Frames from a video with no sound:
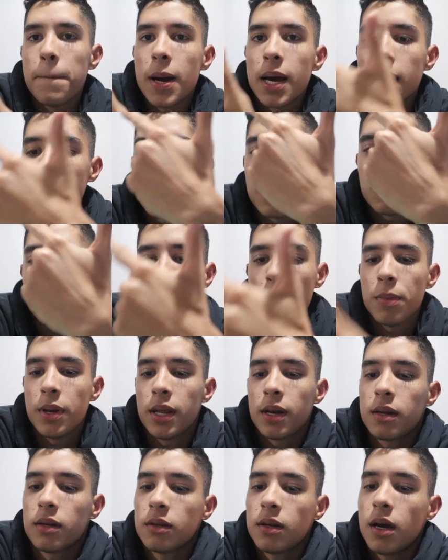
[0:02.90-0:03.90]
para
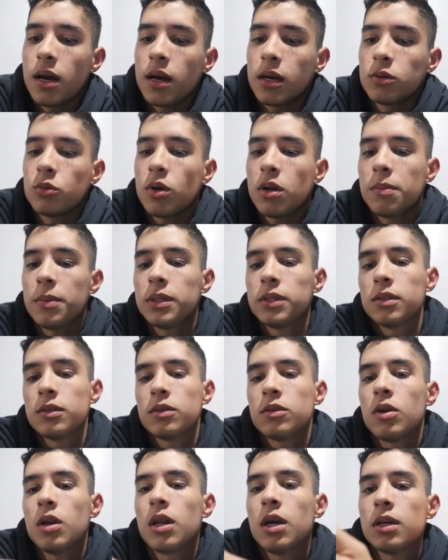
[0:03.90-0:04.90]
comer. Actualmente
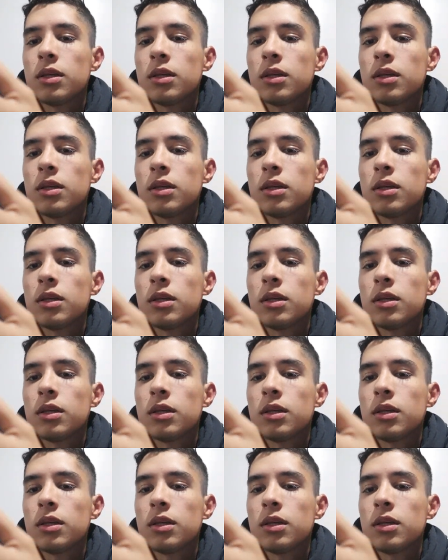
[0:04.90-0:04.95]
son